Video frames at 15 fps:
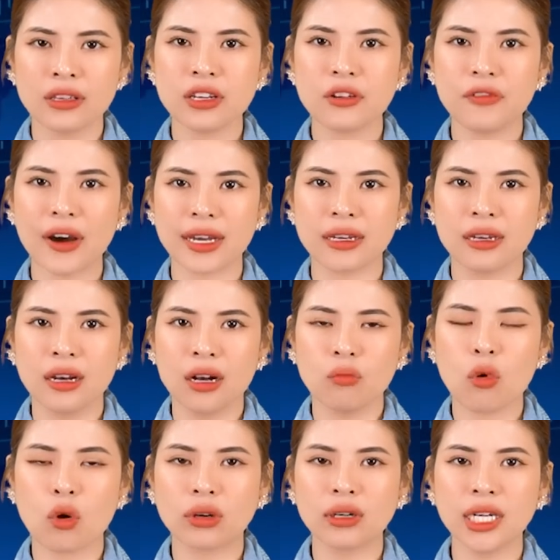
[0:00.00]
Như vậy,
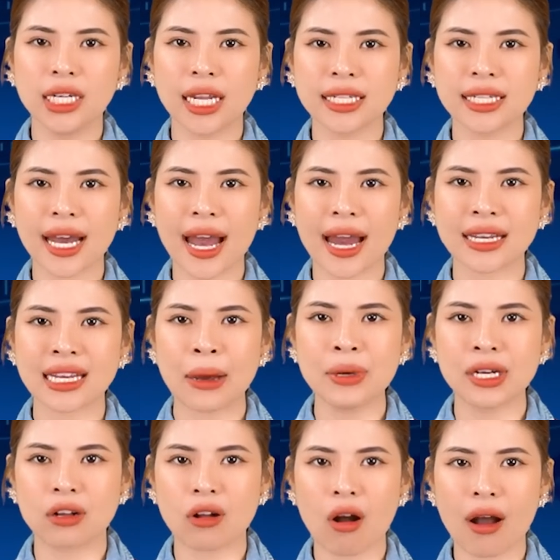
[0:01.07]
một người lính Nga đã
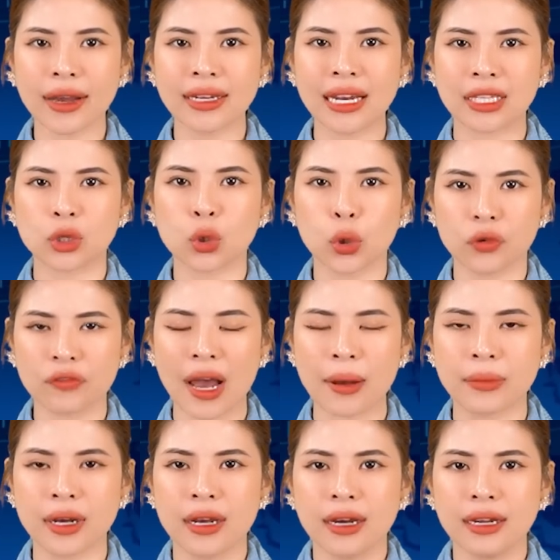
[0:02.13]
bị coi là tội
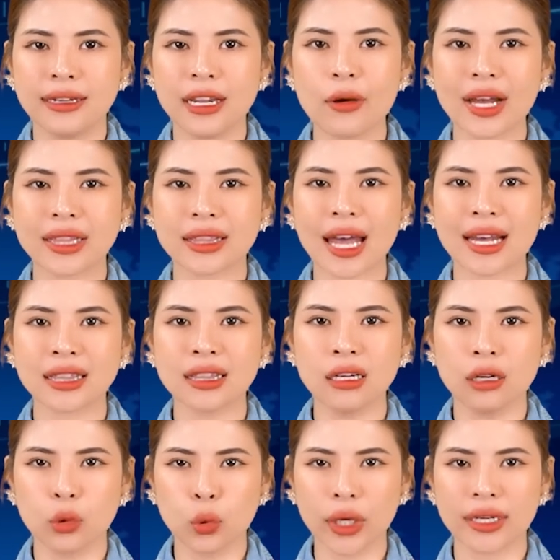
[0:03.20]
phạm nếu anh ta
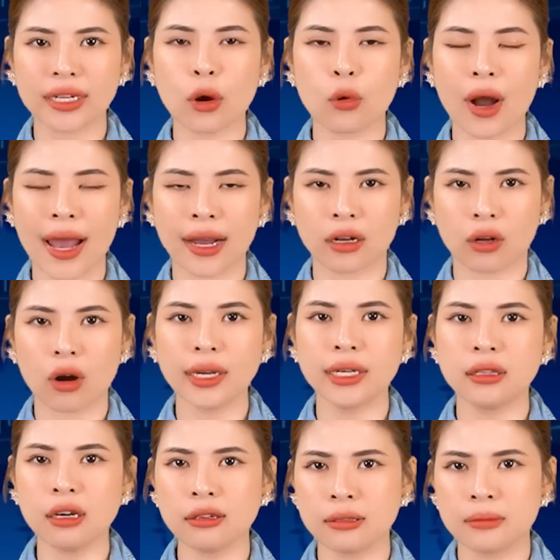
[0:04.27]
tự nguyện đầu hàng có
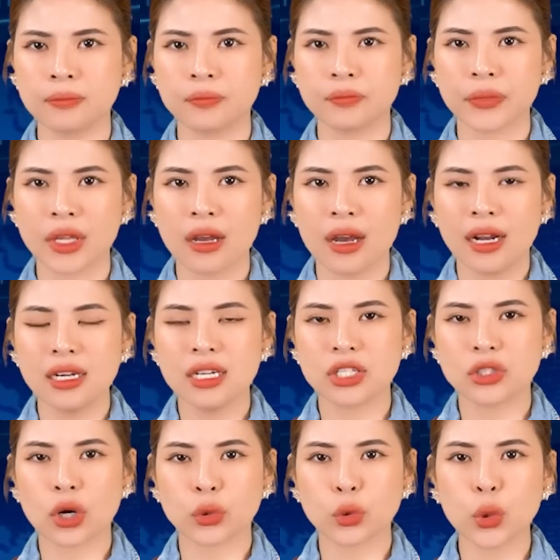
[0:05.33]
ý thức. Lựa
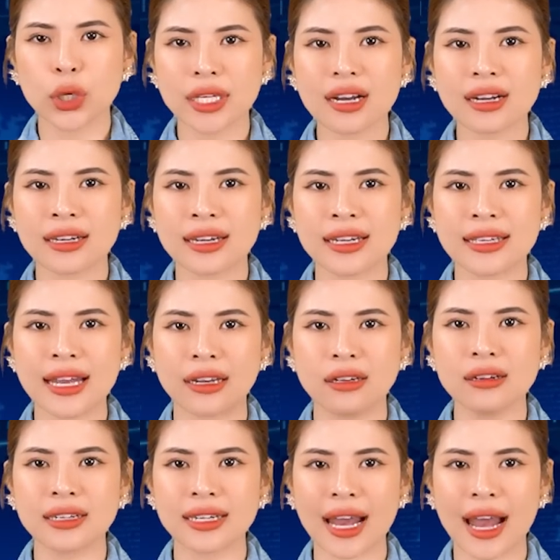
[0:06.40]
chọn duy nhất khi nhà
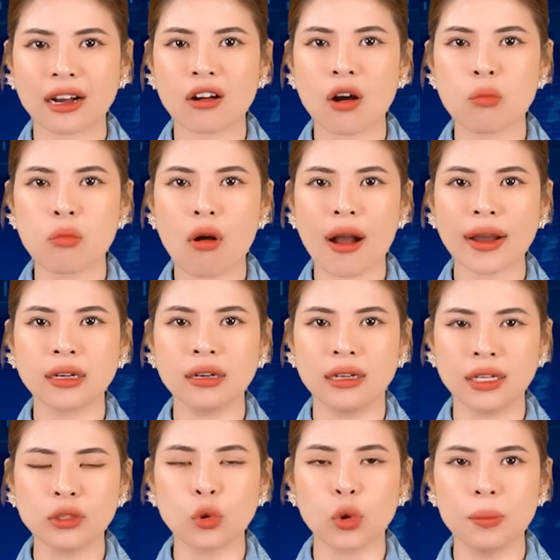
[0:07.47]
nước Nga không coi người
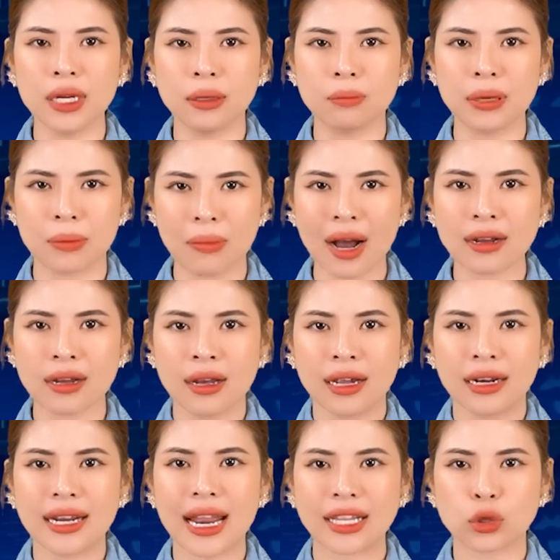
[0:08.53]
lính của mình bị bắt
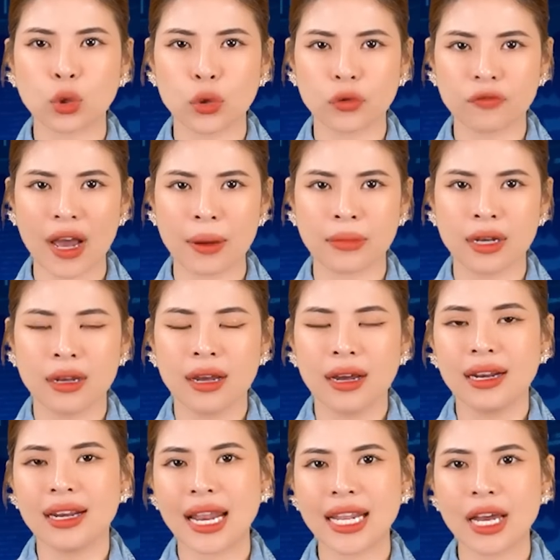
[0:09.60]
là tội phạm
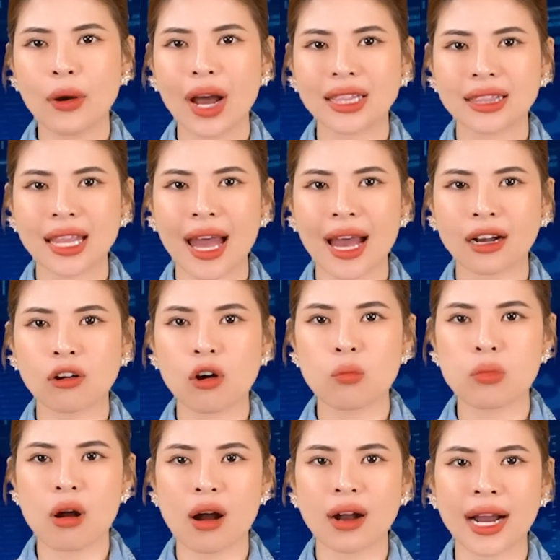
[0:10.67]
là nếu anh ta
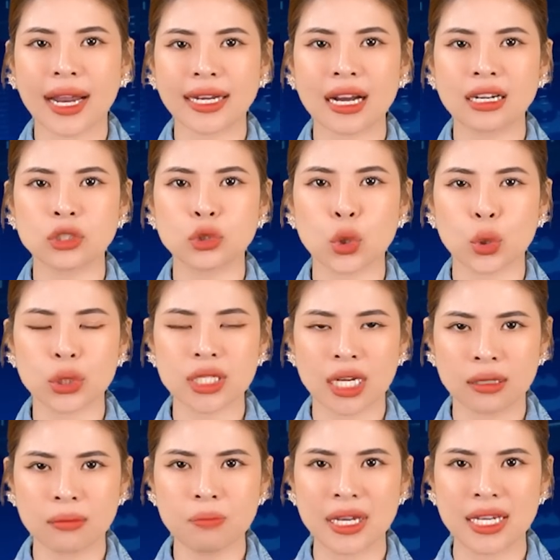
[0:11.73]
không có khả năng trốn
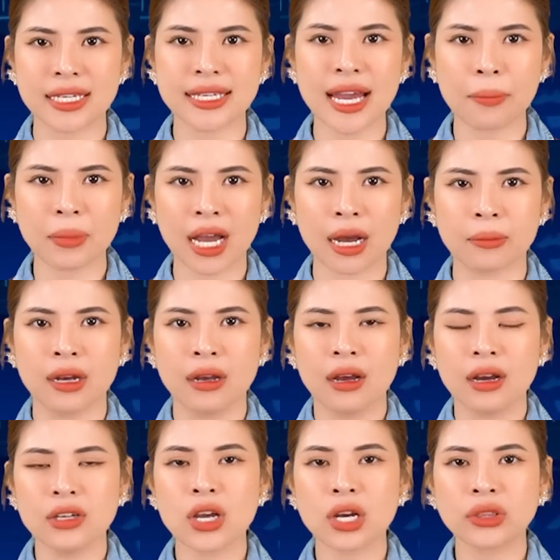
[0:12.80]
tránh bị giam cầm
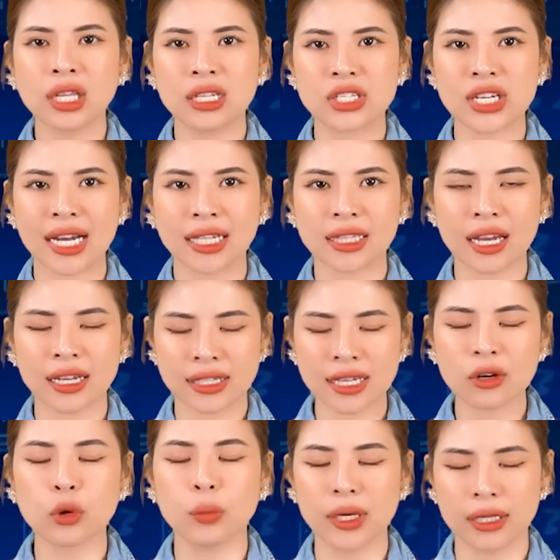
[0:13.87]
do tình trạng thể
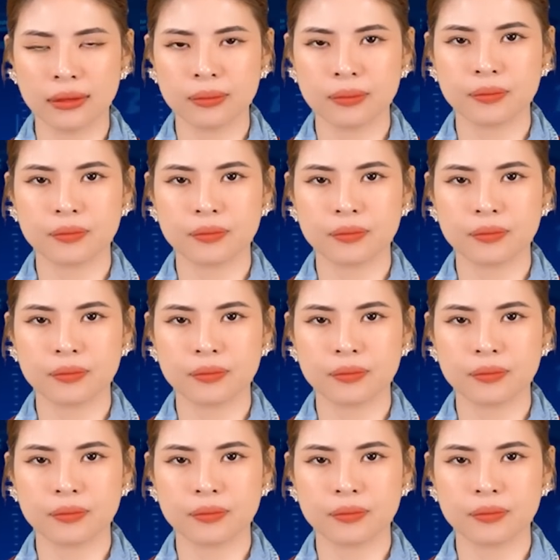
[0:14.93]
chất của mình.